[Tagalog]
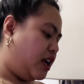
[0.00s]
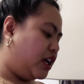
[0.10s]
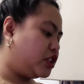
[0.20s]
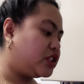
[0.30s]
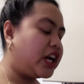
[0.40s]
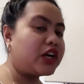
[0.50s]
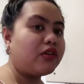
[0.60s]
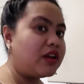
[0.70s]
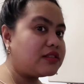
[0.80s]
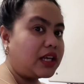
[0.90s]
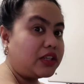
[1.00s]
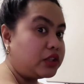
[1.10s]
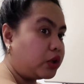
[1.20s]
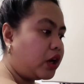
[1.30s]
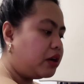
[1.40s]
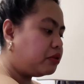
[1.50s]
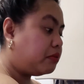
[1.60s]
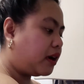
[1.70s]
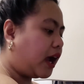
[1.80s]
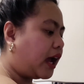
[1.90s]
share ko lang sa inyo, alam niyo
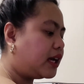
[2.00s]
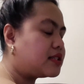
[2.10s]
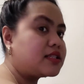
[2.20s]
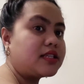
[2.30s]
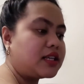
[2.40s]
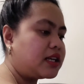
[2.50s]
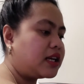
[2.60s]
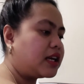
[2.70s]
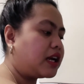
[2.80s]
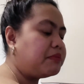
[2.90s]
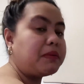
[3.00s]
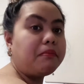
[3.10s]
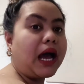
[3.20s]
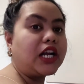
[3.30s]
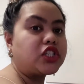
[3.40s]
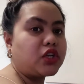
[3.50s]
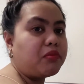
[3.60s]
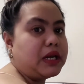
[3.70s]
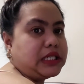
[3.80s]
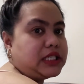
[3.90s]
ba guys, kaming batch na
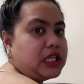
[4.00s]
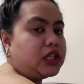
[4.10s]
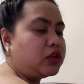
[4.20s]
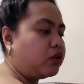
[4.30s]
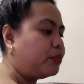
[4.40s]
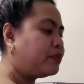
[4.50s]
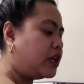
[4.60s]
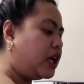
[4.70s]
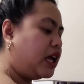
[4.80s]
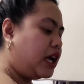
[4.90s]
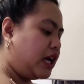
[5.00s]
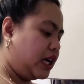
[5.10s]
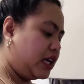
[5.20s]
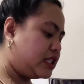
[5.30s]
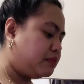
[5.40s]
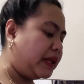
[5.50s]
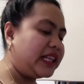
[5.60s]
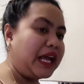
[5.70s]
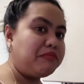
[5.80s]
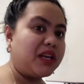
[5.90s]
umalis dito is
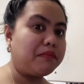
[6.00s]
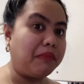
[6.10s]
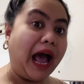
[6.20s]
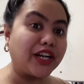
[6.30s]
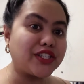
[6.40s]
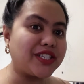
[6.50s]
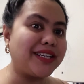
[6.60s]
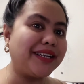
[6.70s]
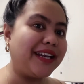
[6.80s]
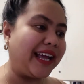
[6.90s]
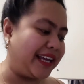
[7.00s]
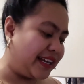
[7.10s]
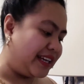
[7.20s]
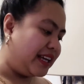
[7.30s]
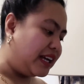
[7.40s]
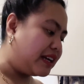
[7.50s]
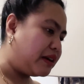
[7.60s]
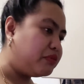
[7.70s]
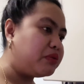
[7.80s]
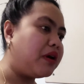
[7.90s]
pandemic batch. Like,
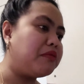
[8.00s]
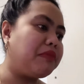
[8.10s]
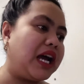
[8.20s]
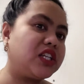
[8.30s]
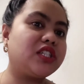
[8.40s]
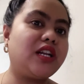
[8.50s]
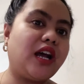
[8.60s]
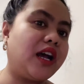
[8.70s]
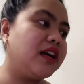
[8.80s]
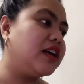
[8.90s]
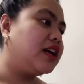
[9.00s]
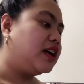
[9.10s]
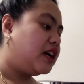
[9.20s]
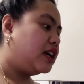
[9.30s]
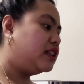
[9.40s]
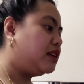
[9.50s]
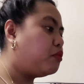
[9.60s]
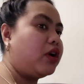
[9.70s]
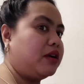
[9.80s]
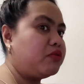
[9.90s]
kami yung mga batch na hindi
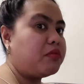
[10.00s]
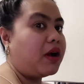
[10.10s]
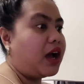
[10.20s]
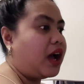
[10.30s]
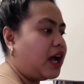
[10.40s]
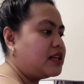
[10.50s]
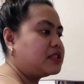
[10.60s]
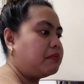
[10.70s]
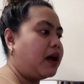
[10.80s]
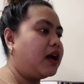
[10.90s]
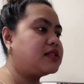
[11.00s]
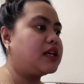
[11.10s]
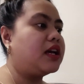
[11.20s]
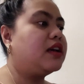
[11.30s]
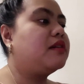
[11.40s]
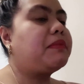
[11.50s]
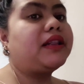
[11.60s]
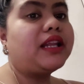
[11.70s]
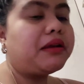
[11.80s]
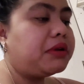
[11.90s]
mo alam kung makakaalis pa kasi
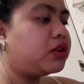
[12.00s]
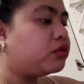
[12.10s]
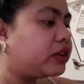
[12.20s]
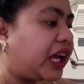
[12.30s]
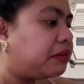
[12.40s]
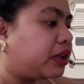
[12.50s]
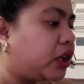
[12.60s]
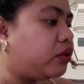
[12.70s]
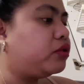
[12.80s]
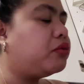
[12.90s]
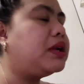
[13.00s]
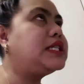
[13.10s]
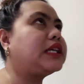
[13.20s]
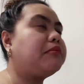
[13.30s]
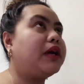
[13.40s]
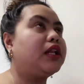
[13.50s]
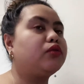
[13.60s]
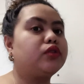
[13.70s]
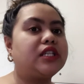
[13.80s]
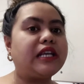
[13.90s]
pandemic nung time na yon. Umalis kami
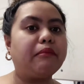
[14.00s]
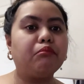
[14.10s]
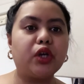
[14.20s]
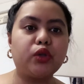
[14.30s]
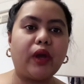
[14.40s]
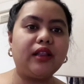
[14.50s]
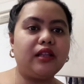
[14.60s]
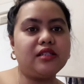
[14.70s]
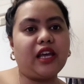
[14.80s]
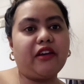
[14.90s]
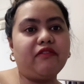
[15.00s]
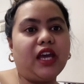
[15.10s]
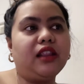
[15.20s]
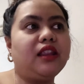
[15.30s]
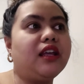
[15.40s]
nung December 27